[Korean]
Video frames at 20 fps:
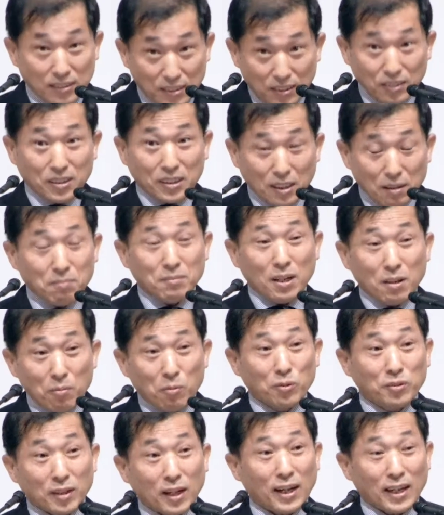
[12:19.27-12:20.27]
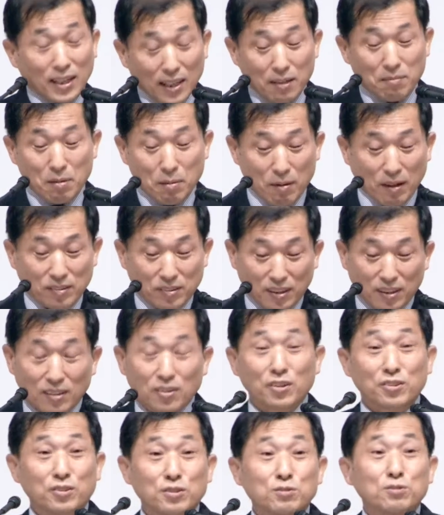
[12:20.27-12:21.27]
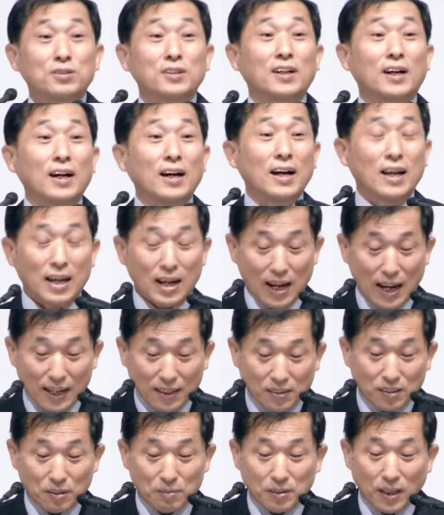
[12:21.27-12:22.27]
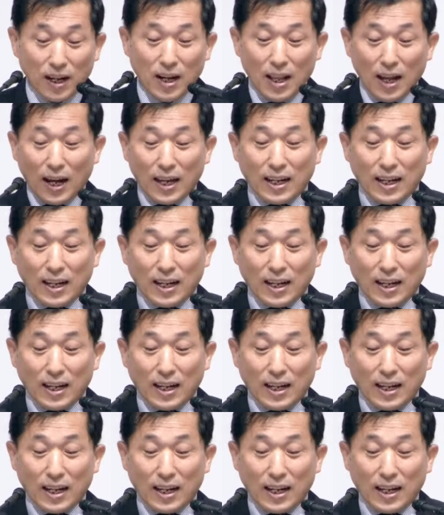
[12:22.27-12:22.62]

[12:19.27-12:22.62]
그 때문에 모세가 하나님의 백성인 것을 우리가 아는 겁니다.